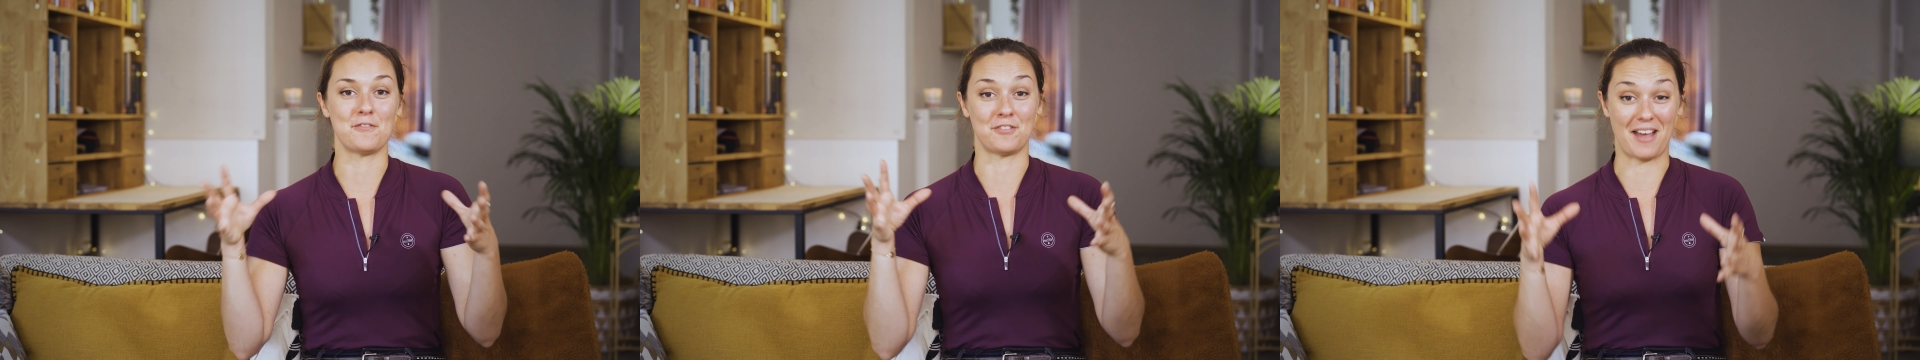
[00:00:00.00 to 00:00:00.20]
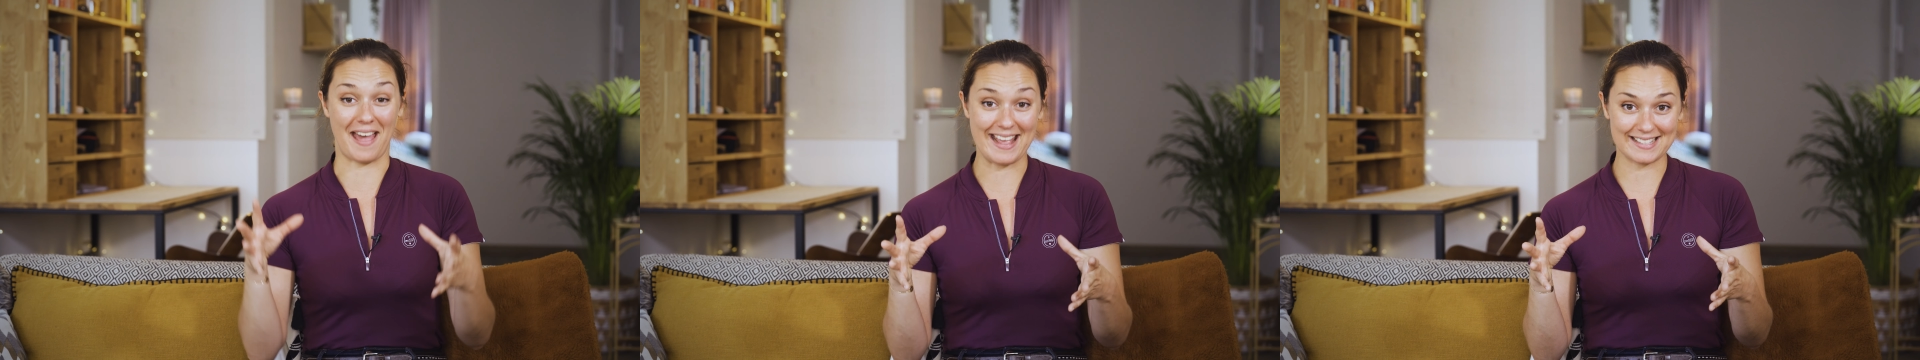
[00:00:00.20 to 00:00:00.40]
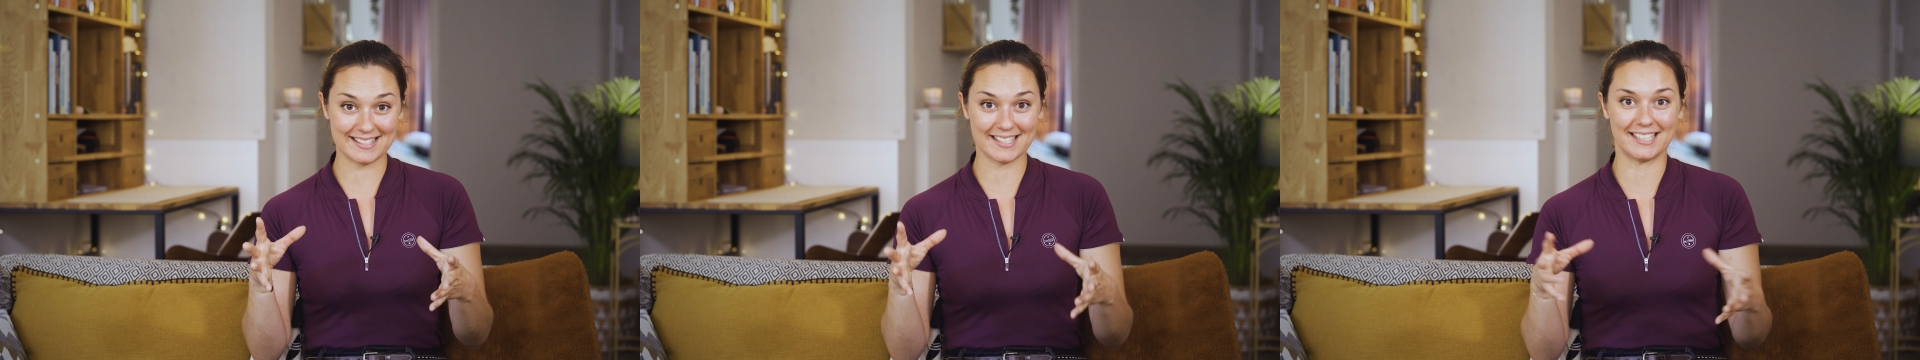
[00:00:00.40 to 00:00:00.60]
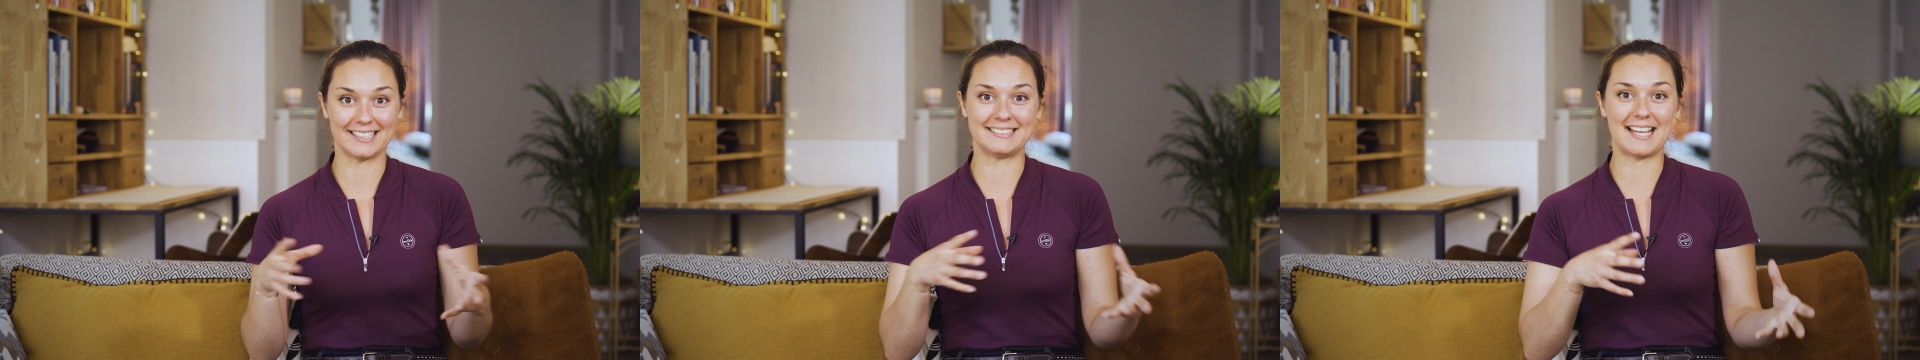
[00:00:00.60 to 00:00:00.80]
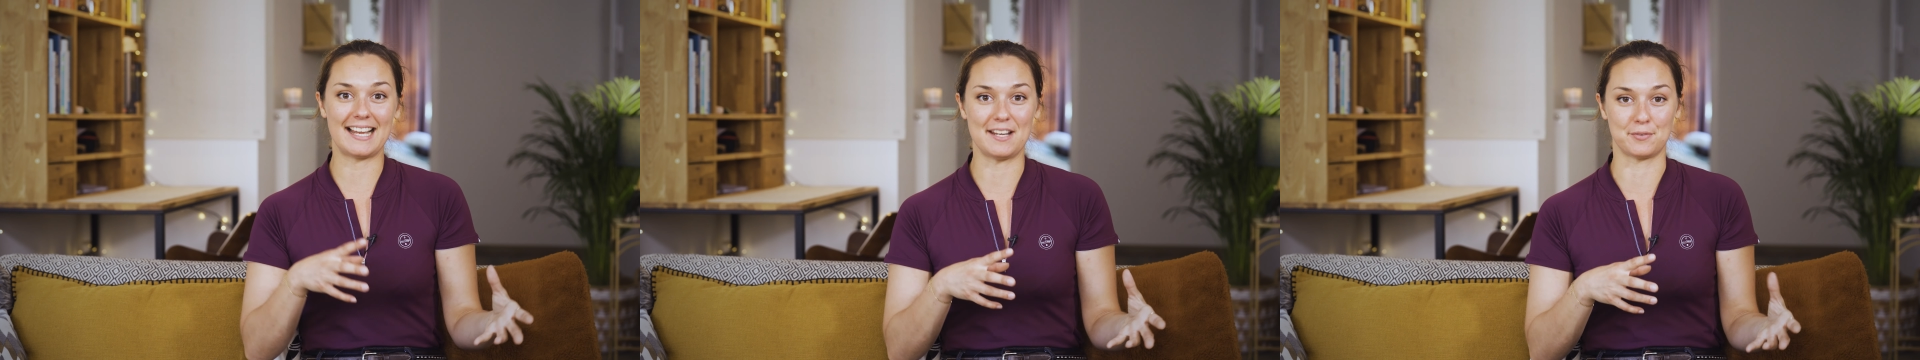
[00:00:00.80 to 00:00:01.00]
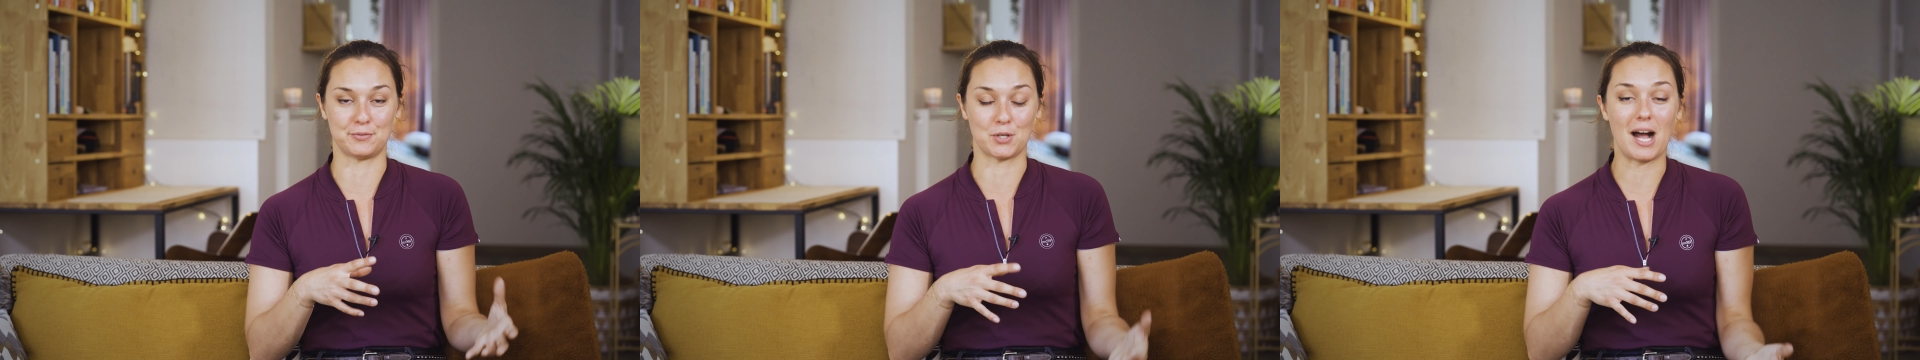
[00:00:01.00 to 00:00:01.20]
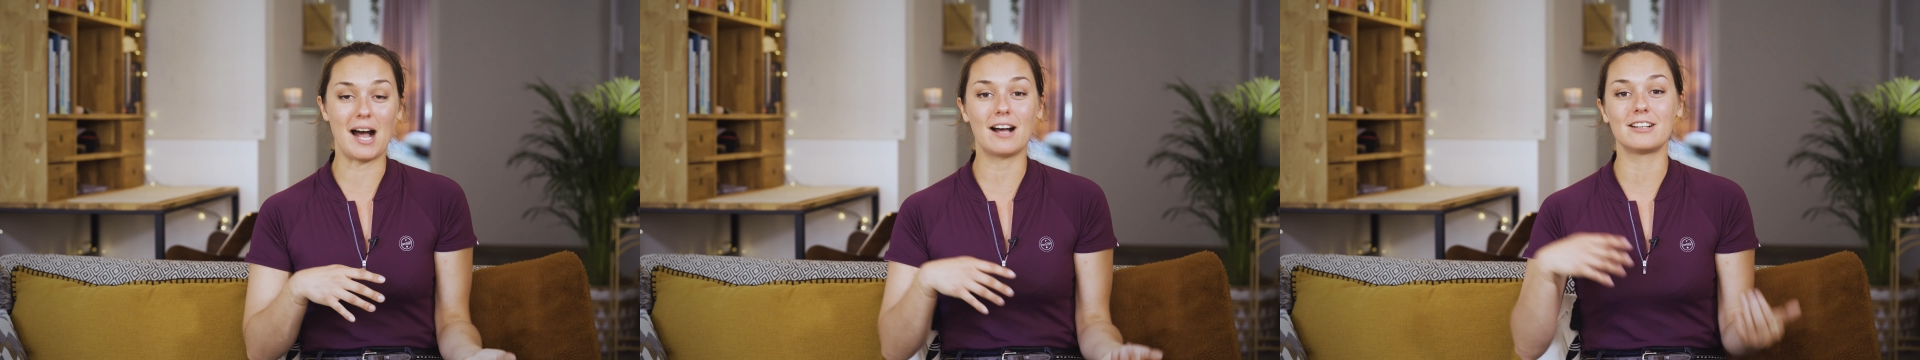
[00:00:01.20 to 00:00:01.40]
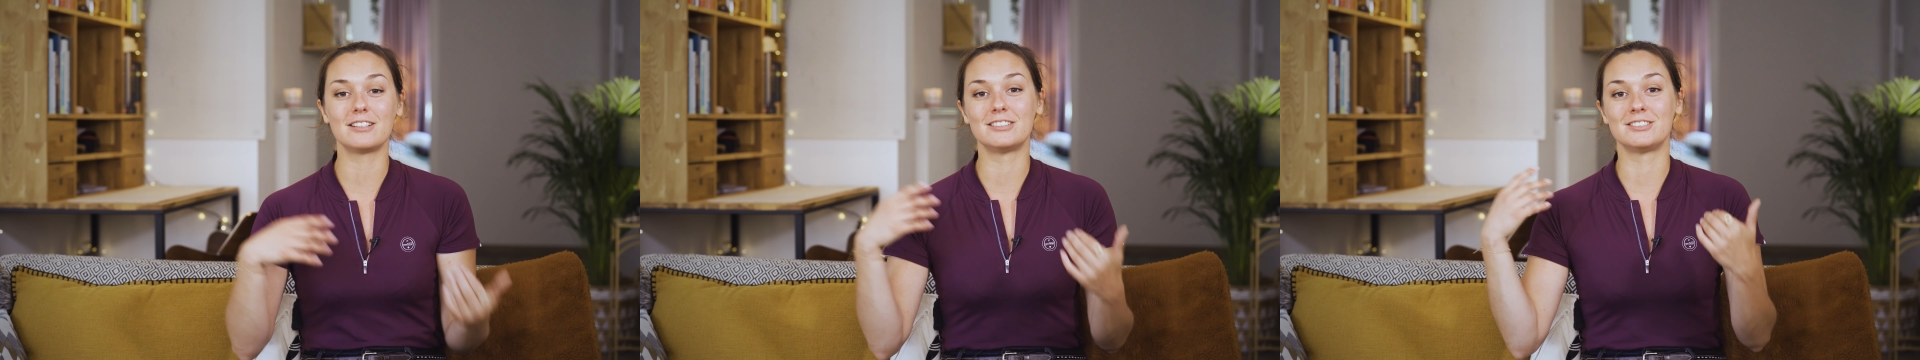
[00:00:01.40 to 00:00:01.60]
va être d'aller
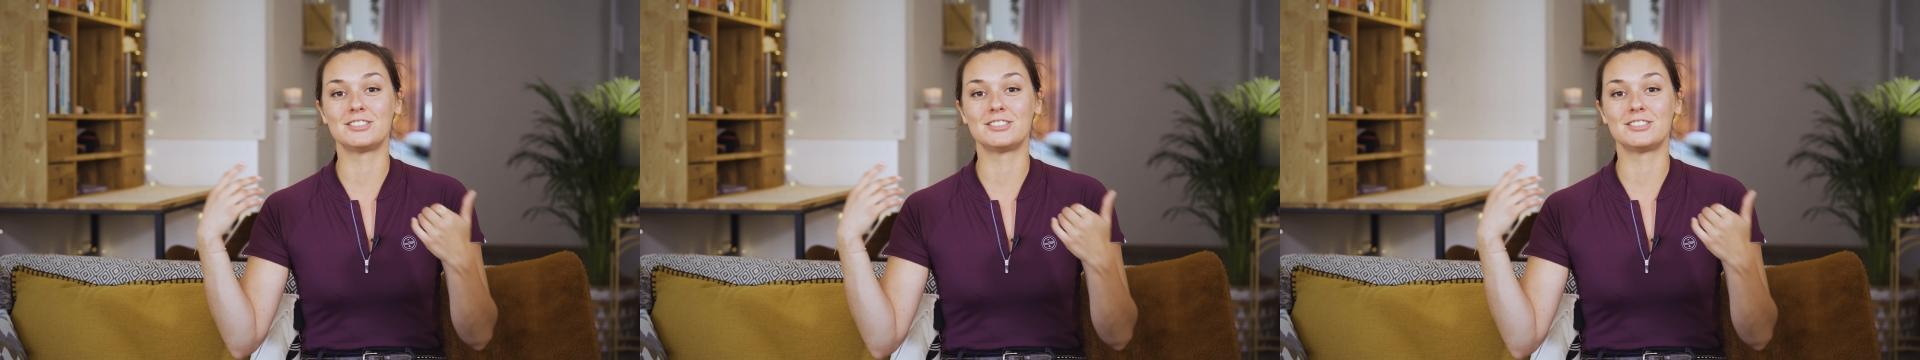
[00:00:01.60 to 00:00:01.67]
voir